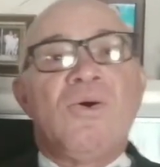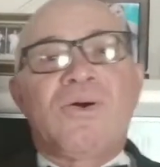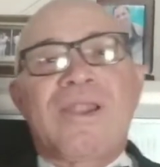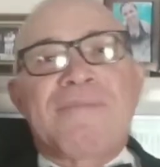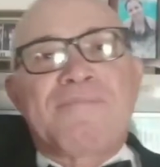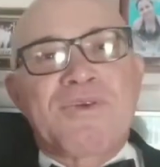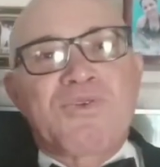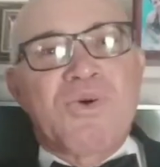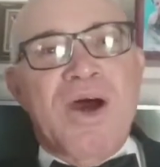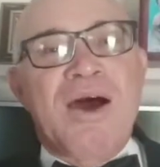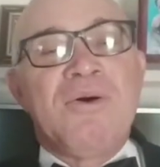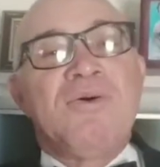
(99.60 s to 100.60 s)
Olá
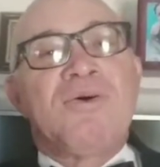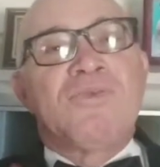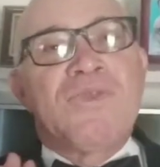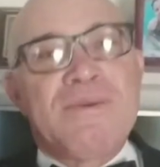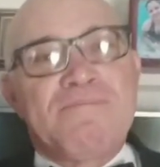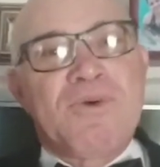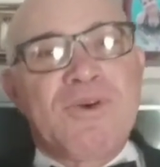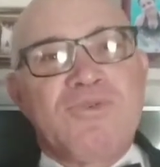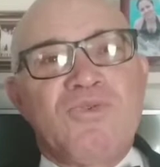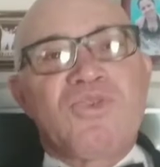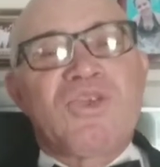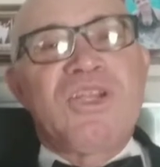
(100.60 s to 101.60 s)
pessoal, depois
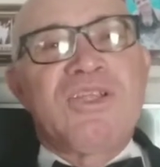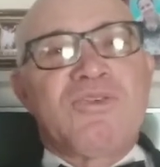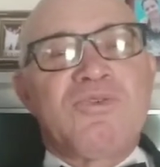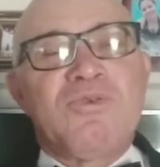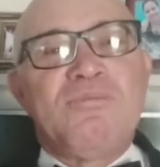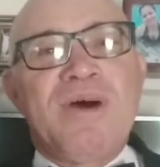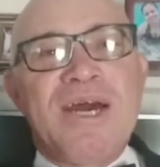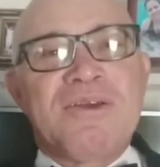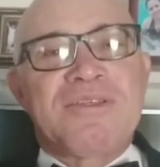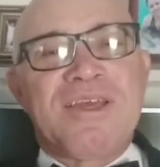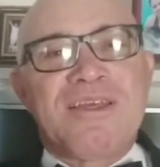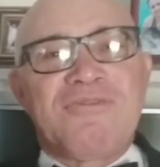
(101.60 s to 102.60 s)
dos gritos do
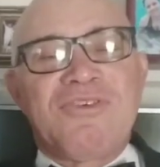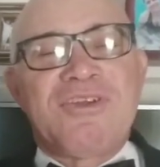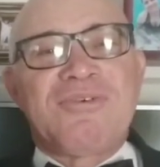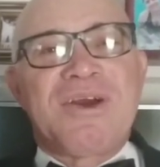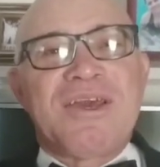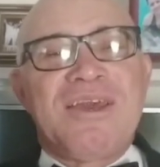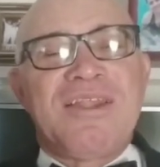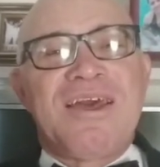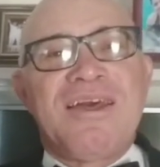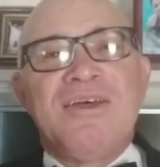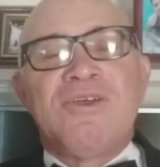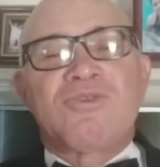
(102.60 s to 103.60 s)
banho que vocês viram aí,
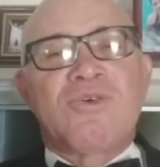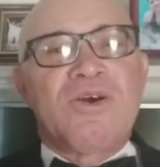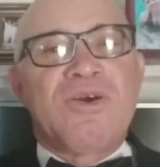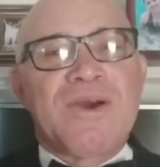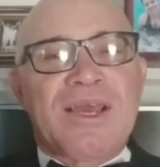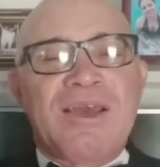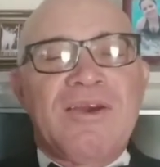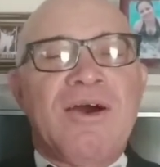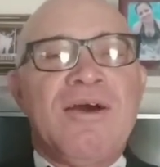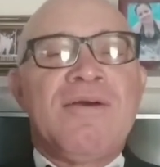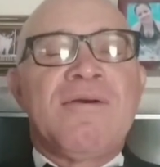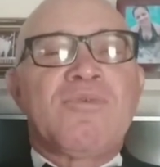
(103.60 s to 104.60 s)
né? Tô eu aqui,
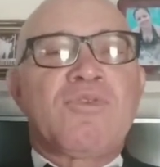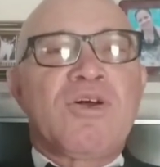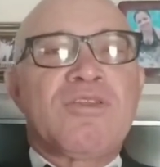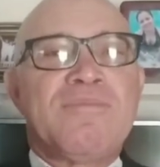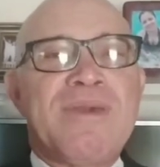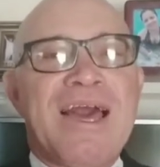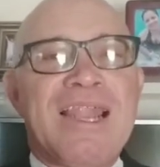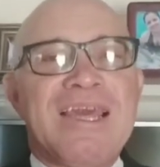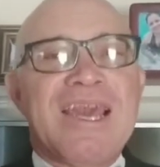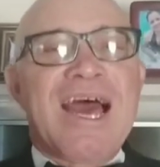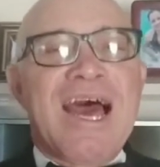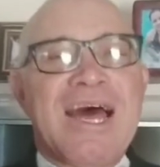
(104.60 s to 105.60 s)
ó, todo bem
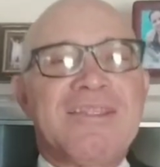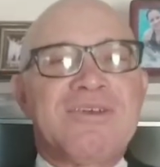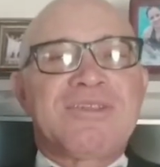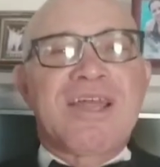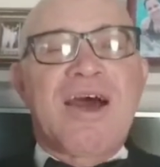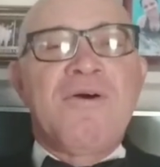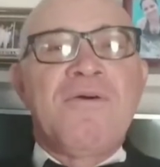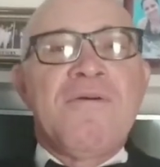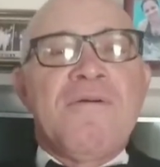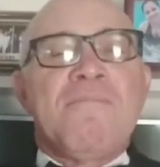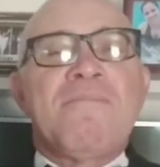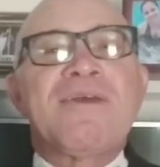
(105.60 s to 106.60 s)
alinhado e tal.
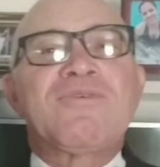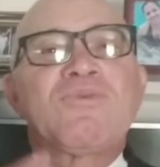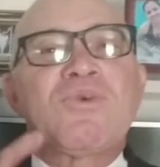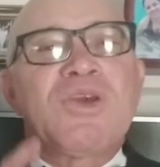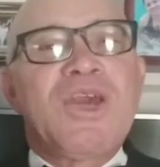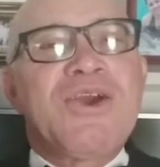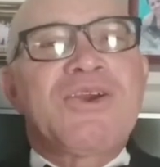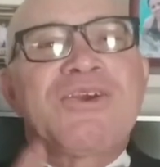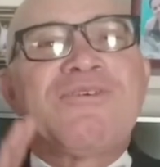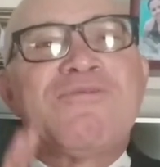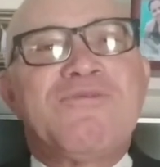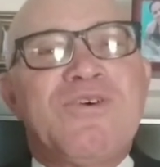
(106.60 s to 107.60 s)
Mas o que que
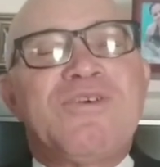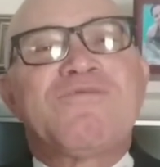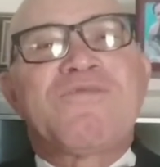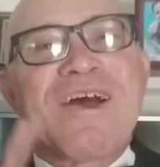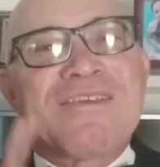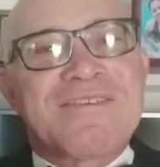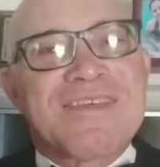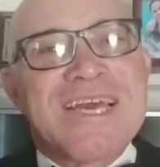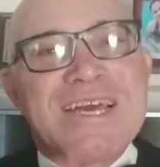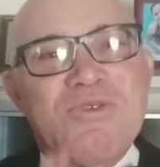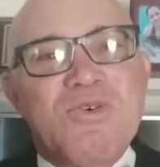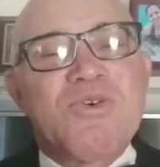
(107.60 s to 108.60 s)
eu vou
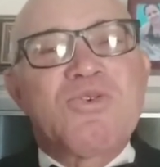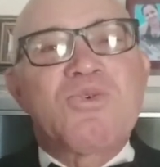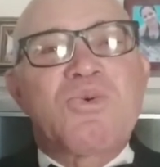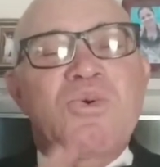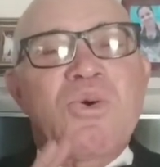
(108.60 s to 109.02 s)
fazer hoje?